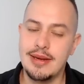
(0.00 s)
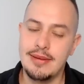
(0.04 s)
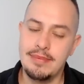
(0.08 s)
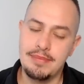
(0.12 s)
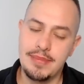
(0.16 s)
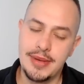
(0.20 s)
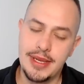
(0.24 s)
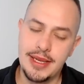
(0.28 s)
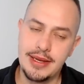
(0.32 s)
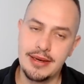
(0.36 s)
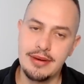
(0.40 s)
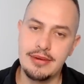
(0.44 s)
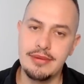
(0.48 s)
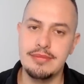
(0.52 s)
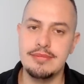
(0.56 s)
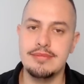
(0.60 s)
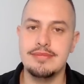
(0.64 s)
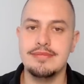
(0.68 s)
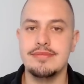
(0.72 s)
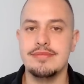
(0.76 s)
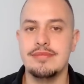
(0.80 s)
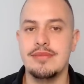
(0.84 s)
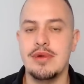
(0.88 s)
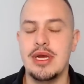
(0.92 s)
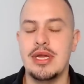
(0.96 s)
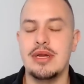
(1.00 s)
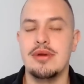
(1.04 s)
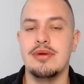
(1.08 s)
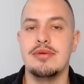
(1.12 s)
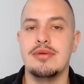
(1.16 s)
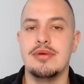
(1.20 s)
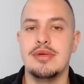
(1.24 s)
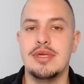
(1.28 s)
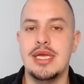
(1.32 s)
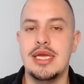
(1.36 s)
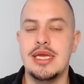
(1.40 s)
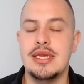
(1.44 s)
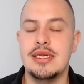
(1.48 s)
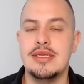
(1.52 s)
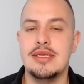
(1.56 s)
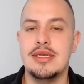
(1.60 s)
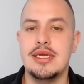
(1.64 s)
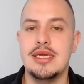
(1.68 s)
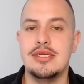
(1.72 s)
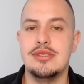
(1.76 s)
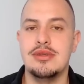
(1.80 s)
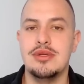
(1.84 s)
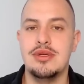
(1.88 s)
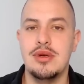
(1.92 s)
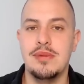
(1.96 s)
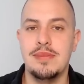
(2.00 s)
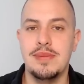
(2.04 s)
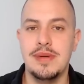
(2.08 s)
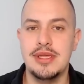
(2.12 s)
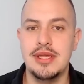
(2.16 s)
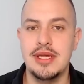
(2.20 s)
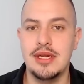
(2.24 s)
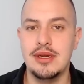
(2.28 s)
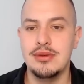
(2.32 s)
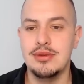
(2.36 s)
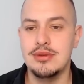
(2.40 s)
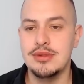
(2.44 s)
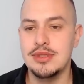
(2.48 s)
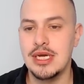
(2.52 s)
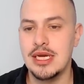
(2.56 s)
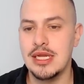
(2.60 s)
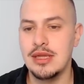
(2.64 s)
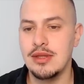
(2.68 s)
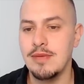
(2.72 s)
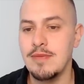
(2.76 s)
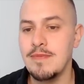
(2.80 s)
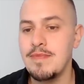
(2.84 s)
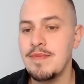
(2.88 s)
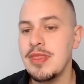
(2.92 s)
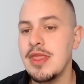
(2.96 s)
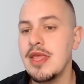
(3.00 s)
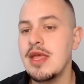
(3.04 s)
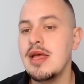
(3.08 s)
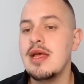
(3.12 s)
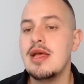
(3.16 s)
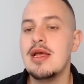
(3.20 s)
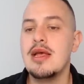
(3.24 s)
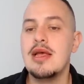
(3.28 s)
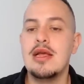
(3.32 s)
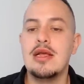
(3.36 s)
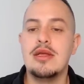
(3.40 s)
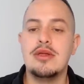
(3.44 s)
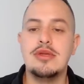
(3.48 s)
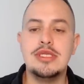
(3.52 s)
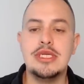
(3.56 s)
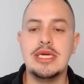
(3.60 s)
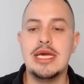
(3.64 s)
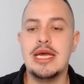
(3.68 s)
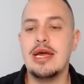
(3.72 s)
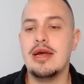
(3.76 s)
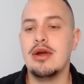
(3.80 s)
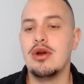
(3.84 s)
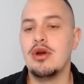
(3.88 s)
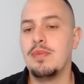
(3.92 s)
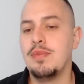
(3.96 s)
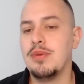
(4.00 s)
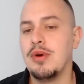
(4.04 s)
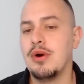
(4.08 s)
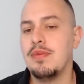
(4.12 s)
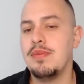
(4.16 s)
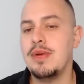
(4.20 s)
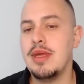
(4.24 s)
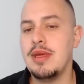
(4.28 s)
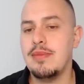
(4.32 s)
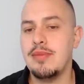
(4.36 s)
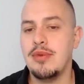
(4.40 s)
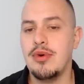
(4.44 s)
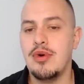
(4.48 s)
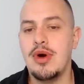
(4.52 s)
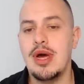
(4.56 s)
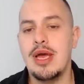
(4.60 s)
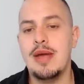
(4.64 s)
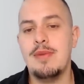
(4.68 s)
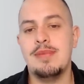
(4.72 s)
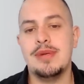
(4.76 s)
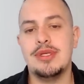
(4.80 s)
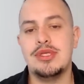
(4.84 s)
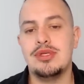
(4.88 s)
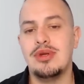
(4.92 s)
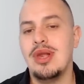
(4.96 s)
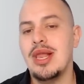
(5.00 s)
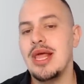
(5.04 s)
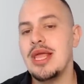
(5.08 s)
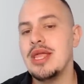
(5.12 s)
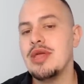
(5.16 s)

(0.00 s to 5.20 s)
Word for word: pero bueno, ¿quién, quién soy yo para andar juzgando? Dice que el grupo Bimbo empezó el año